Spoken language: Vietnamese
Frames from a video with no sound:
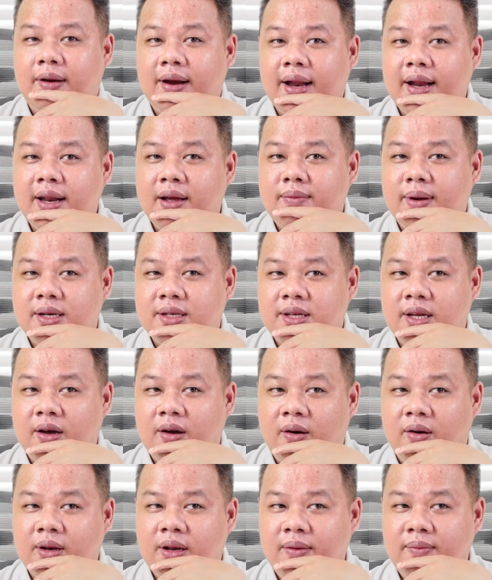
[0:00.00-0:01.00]
ngoài ra thì bạn sẽ
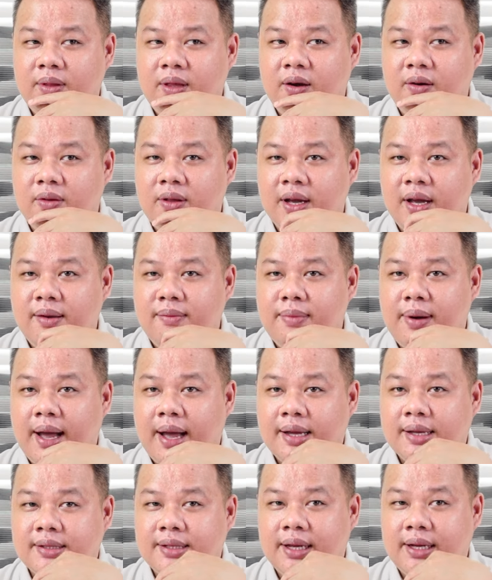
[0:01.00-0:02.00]
có thêm nhiều những cái
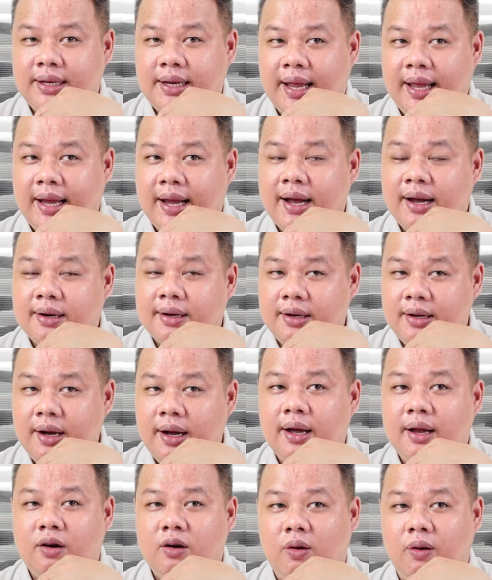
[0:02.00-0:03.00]
mã sách tay khác
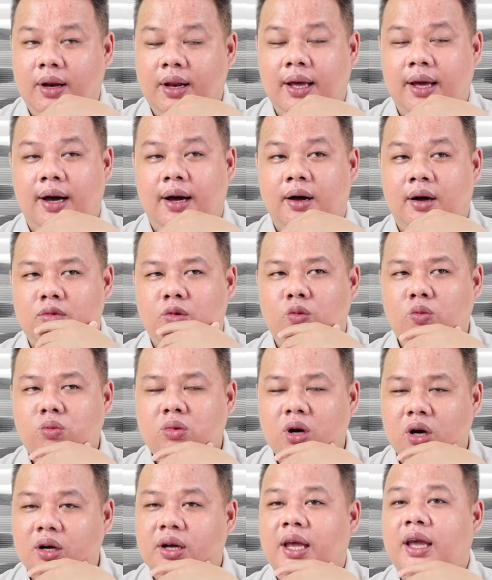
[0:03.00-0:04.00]
nữa nổi địa cũng
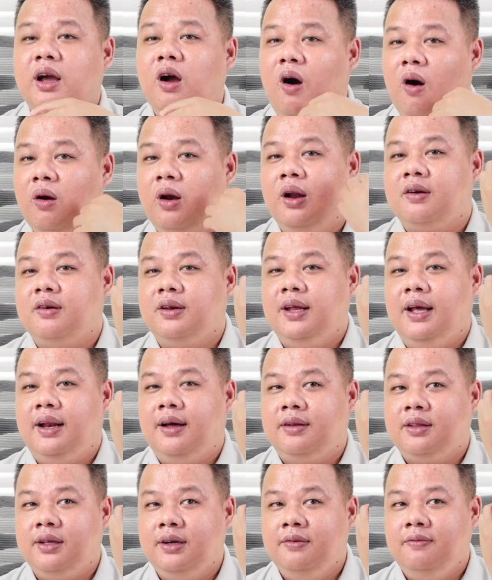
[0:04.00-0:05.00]
cực kỳ ngon có thể
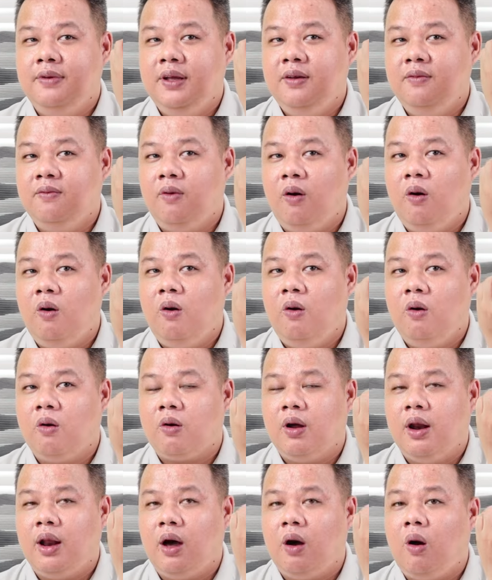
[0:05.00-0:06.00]
là từ Vivo
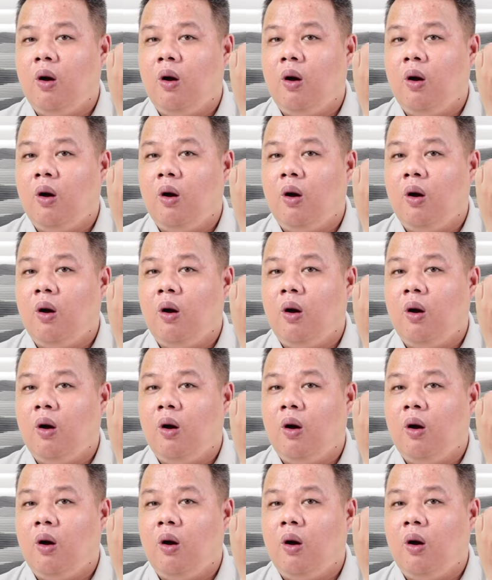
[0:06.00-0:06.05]
rồi là